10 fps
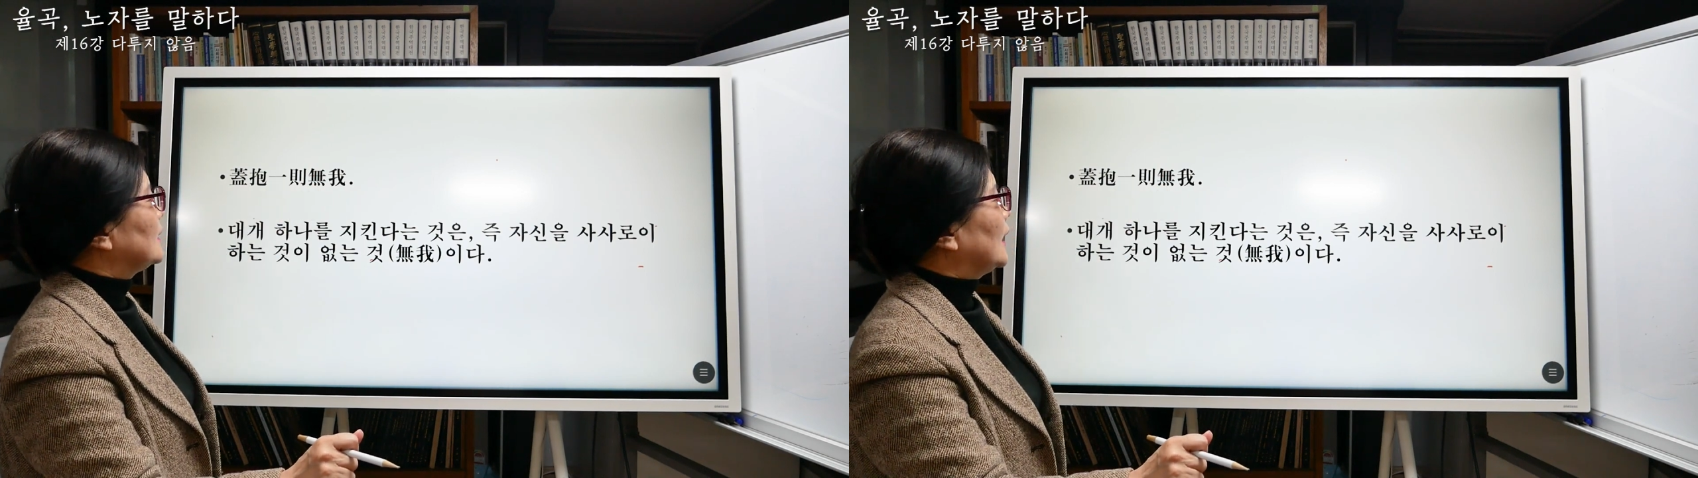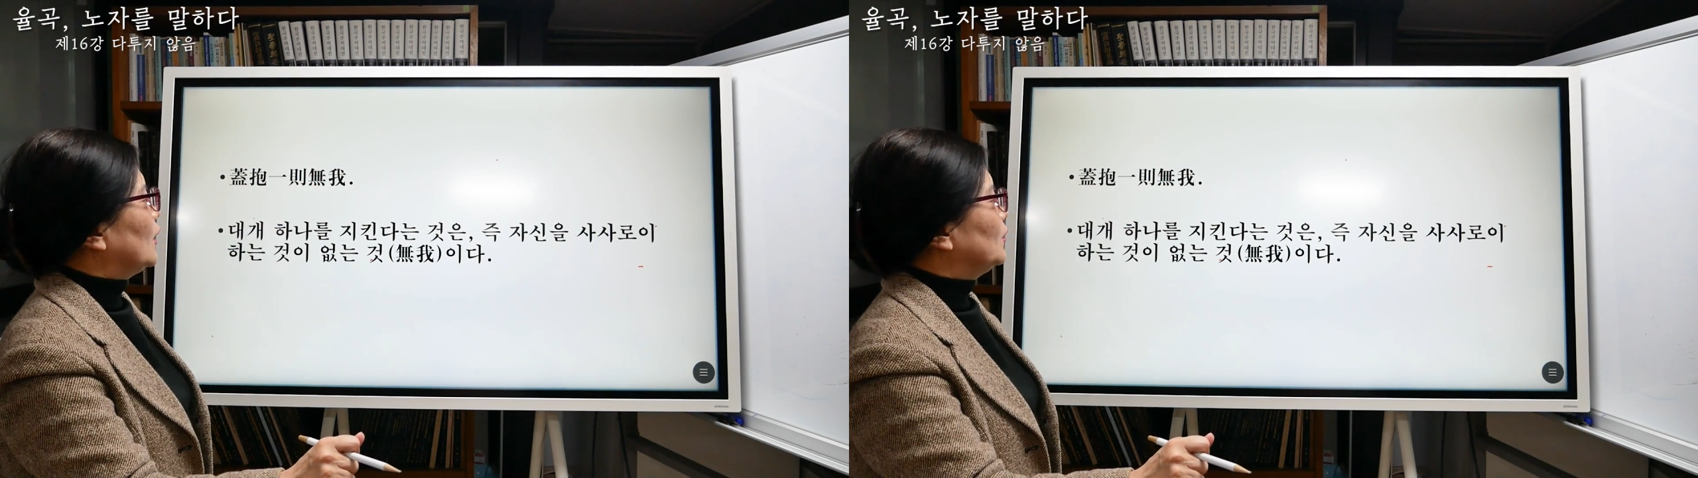
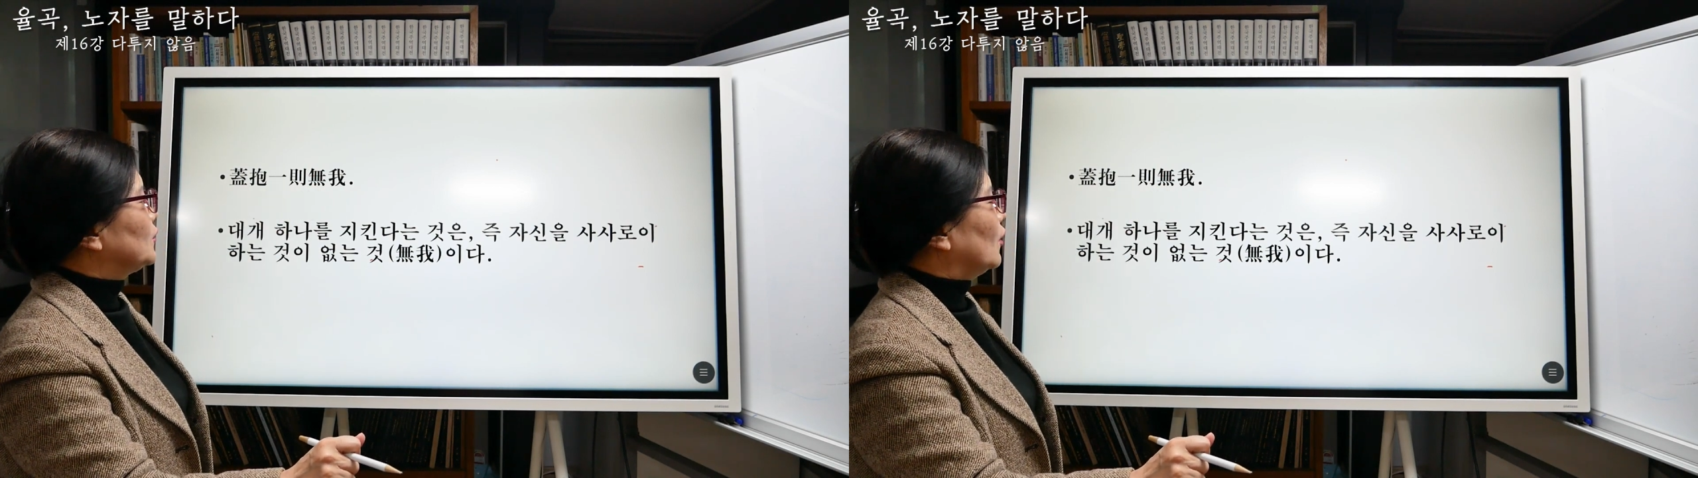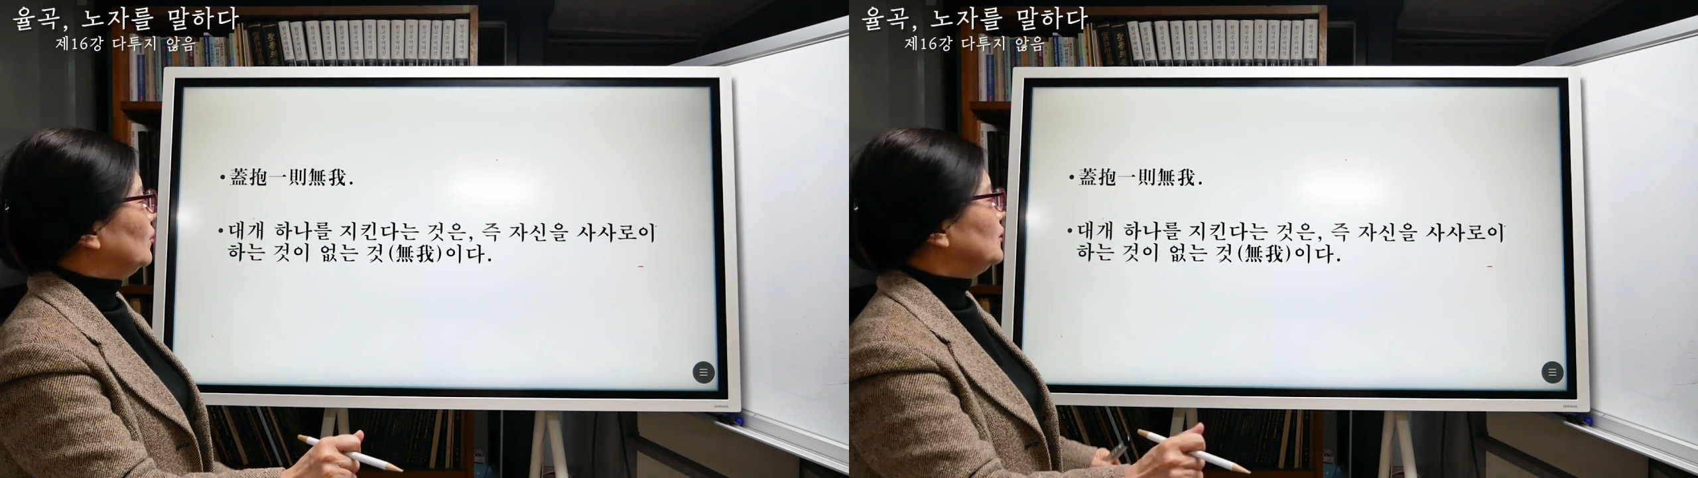나,
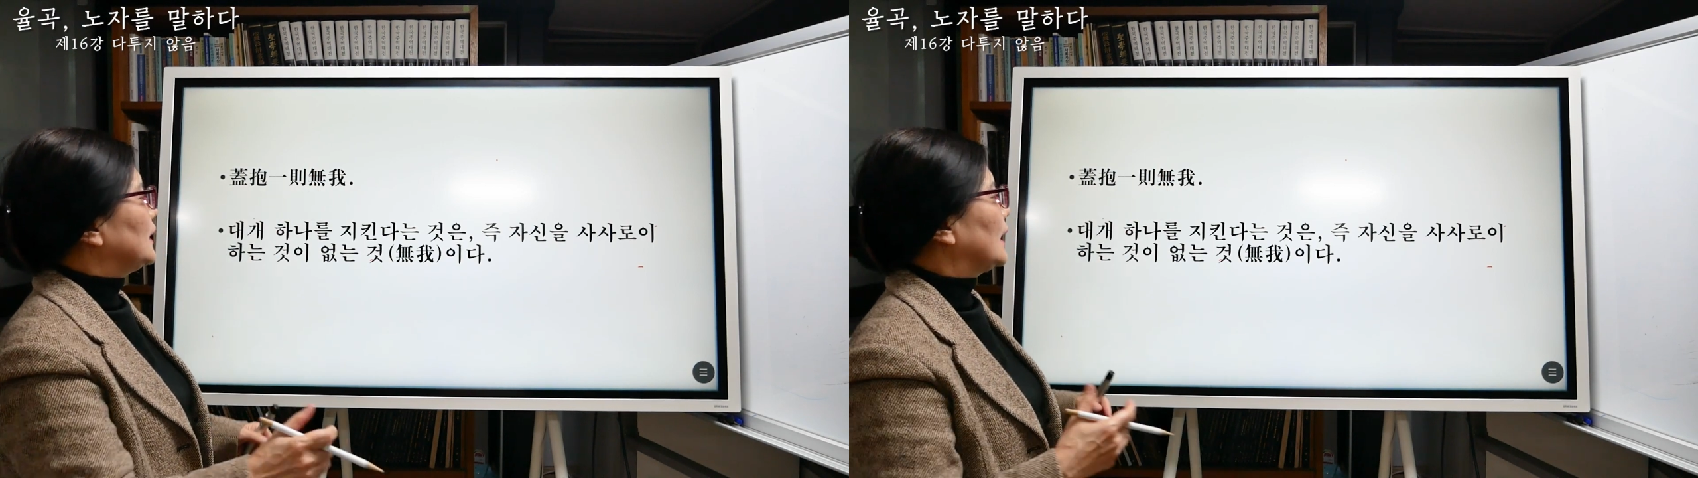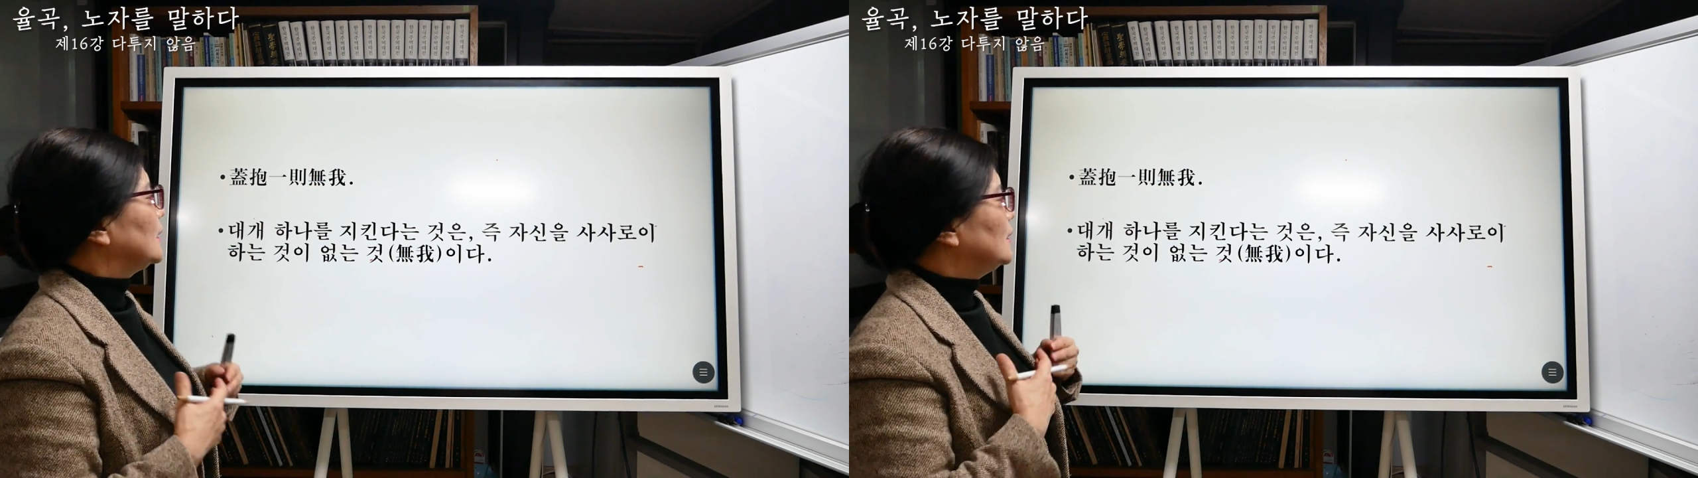너무
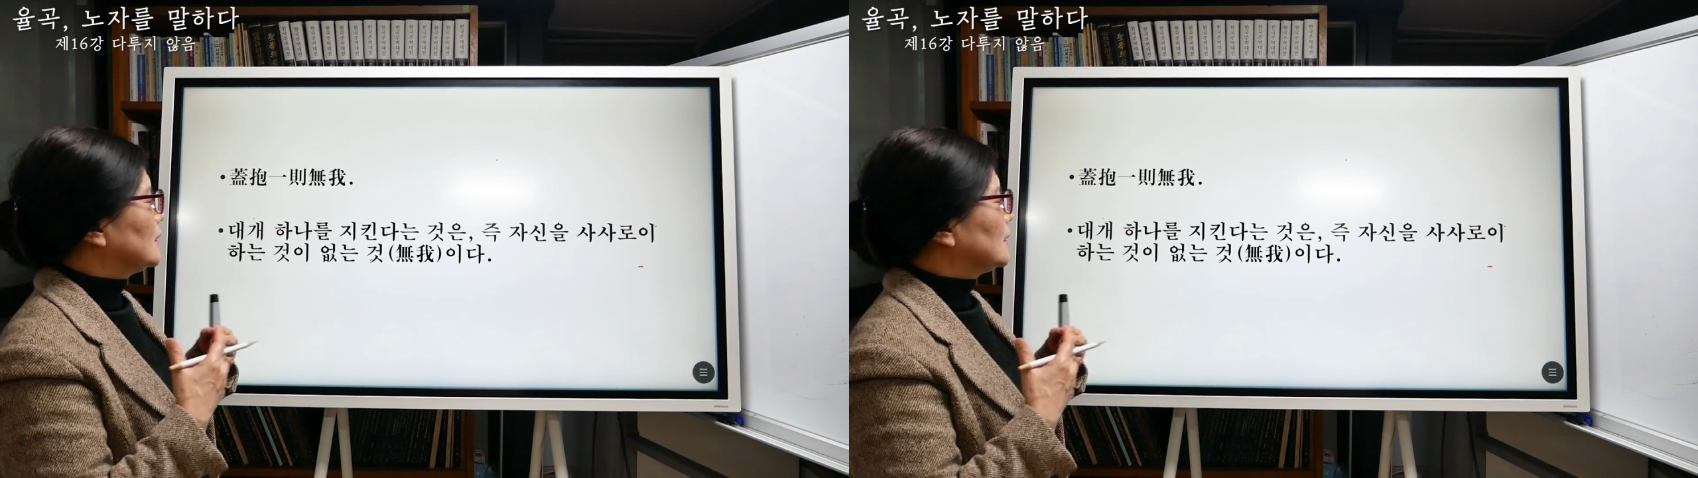나를